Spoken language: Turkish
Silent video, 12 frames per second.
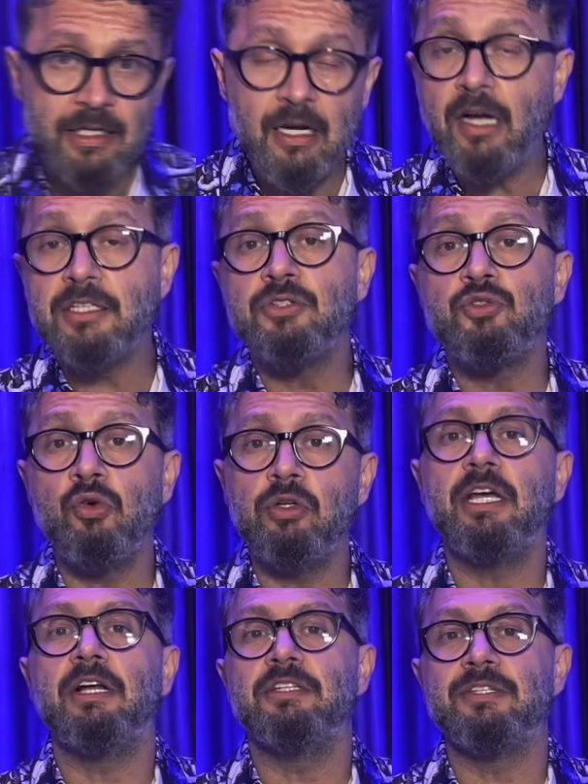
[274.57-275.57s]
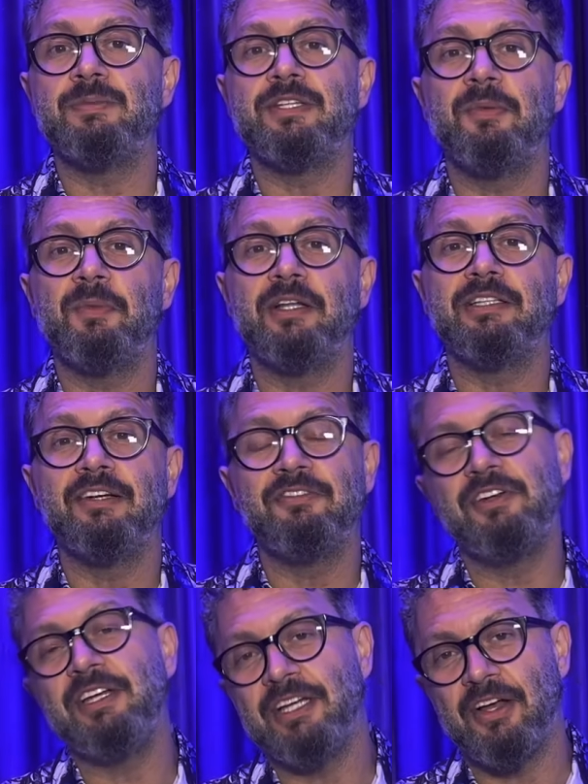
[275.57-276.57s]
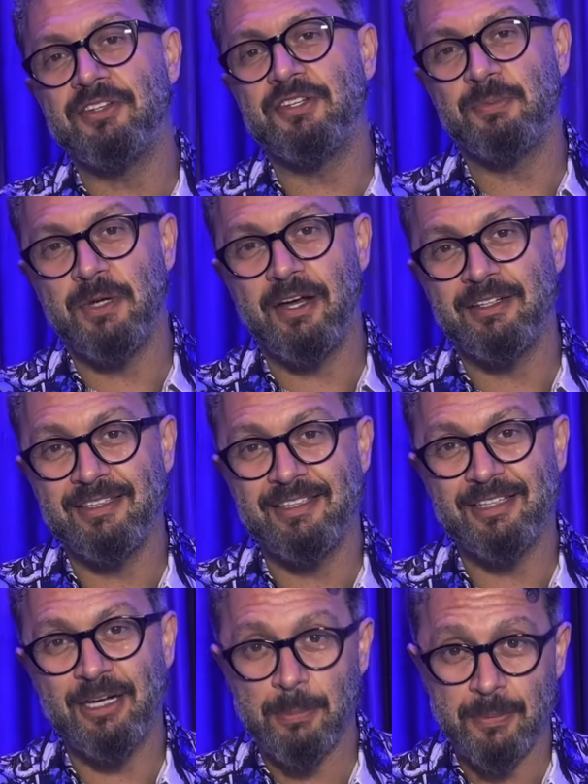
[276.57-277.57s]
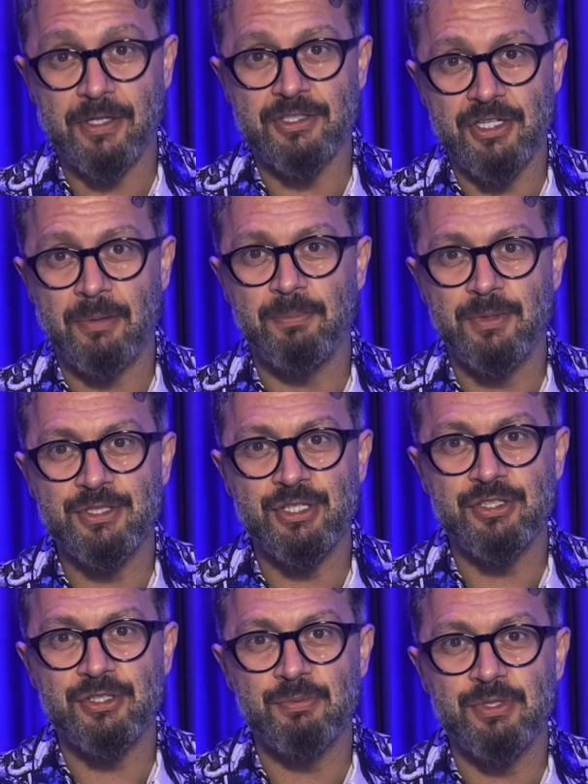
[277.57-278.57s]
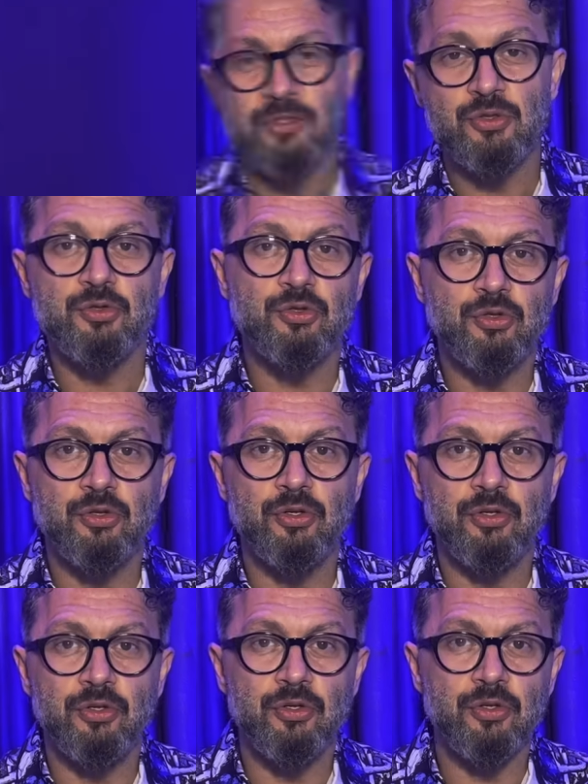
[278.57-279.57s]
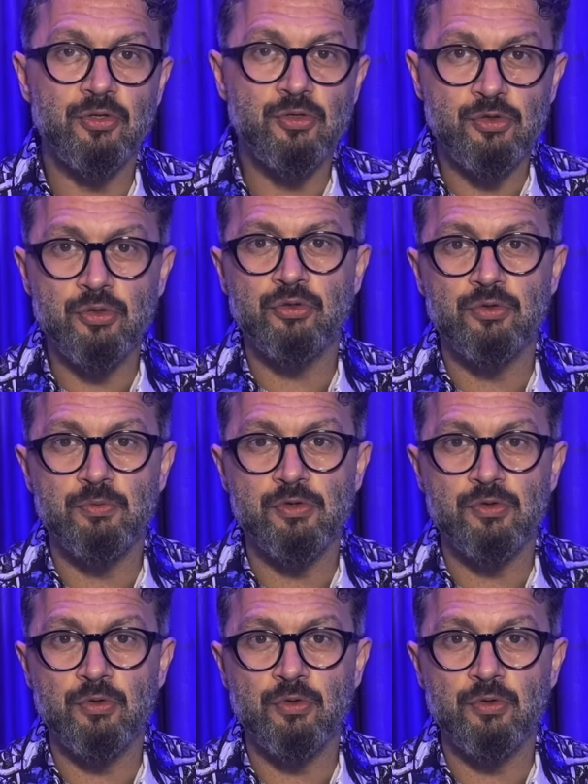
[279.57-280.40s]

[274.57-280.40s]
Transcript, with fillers: Lakin çok yanlış bir zamanda ve yanlış bir yerde kapkaç yapmaya çalışmış. Çünkü e, Şükrümüz